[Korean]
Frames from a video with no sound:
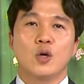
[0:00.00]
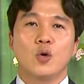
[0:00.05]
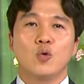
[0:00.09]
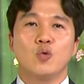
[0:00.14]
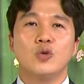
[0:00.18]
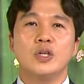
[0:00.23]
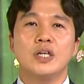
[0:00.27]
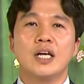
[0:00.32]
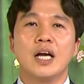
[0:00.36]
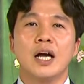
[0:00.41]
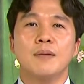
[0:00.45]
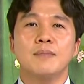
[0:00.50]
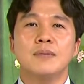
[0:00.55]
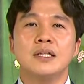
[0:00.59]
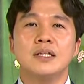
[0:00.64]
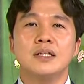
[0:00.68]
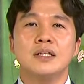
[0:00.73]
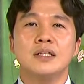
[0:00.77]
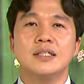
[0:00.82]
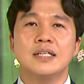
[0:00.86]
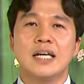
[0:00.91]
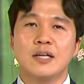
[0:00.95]
우리가
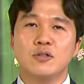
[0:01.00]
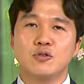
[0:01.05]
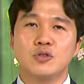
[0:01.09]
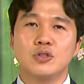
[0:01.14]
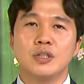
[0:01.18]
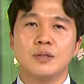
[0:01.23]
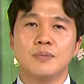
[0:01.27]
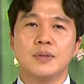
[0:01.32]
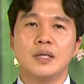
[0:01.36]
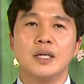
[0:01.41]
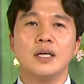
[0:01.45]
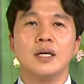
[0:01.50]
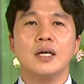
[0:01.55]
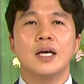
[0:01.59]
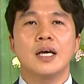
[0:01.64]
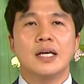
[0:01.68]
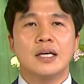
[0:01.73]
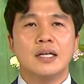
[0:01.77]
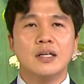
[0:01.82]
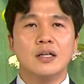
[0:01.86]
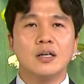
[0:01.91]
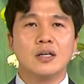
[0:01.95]
믿는 예수님이
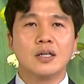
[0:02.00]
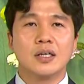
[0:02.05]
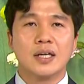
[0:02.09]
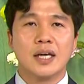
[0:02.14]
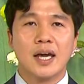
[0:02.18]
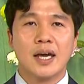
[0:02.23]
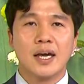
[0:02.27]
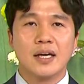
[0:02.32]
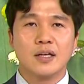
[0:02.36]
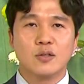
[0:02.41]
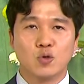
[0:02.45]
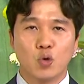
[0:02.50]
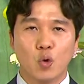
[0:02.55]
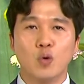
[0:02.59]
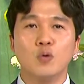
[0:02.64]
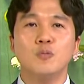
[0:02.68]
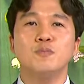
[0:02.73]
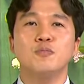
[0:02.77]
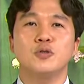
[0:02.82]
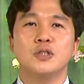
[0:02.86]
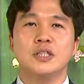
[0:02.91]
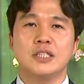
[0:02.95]
이렇게
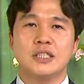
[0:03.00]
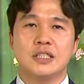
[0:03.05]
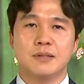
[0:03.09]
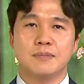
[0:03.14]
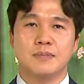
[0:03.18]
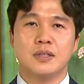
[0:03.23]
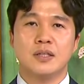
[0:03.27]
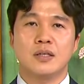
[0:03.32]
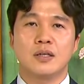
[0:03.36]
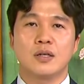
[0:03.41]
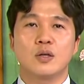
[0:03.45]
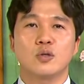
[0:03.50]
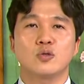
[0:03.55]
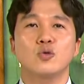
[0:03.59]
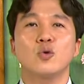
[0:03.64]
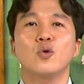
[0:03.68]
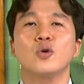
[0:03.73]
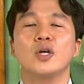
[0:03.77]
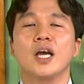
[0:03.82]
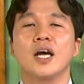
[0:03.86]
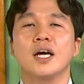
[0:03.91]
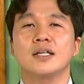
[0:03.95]
좋은 분이심을
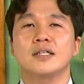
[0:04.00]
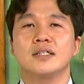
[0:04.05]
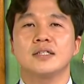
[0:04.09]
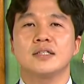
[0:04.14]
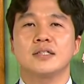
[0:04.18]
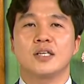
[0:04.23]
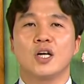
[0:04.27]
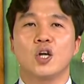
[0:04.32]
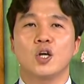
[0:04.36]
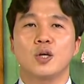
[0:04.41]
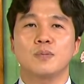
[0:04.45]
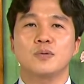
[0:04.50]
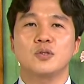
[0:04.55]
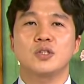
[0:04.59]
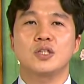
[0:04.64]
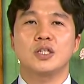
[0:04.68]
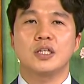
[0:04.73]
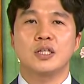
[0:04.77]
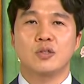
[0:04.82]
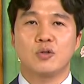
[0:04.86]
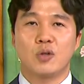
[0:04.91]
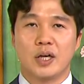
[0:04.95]
소개하는
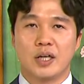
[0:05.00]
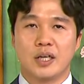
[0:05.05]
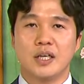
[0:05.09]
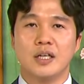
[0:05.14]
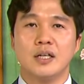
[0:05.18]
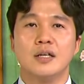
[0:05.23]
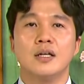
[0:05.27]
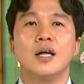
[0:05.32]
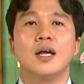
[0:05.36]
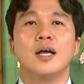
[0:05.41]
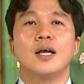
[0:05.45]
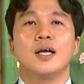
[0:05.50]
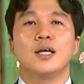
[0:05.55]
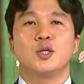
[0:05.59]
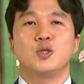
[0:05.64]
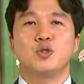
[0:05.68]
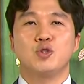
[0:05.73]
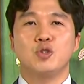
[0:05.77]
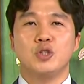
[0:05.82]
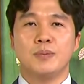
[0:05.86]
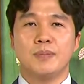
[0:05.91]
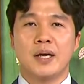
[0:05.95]
여러분들이 되길
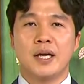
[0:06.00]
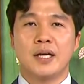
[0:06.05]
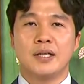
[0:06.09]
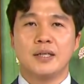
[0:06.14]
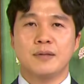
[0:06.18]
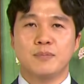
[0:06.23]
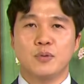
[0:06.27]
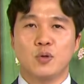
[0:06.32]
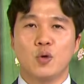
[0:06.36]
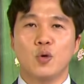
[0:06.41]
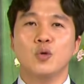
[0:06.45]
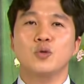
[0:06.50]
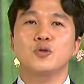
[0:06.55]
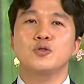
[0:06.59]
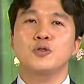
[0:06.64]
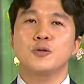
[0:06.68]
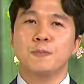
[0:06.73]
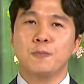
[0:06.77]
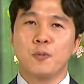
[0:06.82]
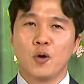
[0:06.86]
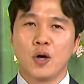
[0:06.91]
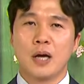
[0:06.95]
주님의 이름으로
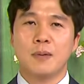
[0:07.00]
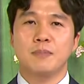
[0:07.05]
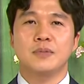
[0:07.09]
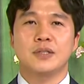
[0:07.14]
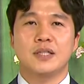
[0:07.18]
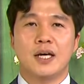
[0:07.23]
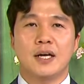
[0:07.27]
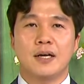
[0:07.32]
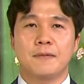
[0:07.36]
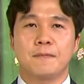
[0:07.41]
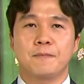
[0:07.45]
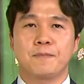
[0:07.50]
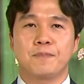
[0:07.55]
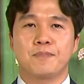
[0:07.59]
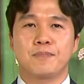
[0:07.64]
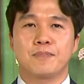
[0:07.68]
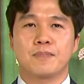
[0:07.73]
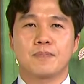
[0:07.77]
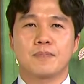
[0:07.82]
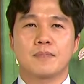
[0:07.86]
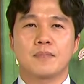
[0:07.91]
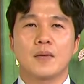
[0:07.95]
축복합니다.
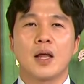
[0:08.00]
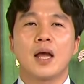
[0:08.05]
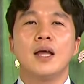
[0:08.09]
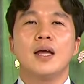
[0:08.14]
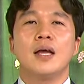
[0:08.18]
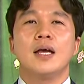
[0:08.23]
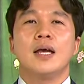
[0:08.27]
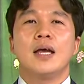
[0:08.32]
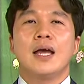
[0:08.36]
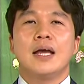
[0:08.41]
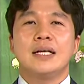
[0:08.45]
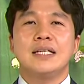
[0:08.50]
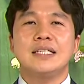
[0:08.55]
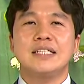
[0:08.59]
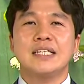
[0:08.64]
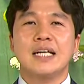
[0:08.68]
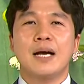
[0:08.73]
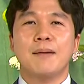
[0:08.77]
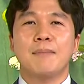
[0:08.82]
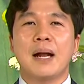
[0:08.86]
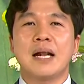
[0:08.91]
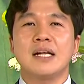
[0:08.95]
이
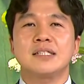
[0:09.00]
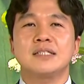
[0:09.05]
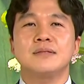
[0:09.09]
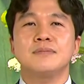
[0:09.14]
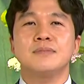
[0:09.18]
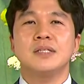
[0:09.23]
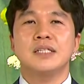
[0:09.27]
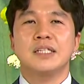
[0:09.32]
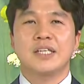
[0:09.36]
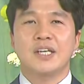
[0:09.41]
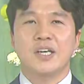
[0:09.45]
시간 말씀을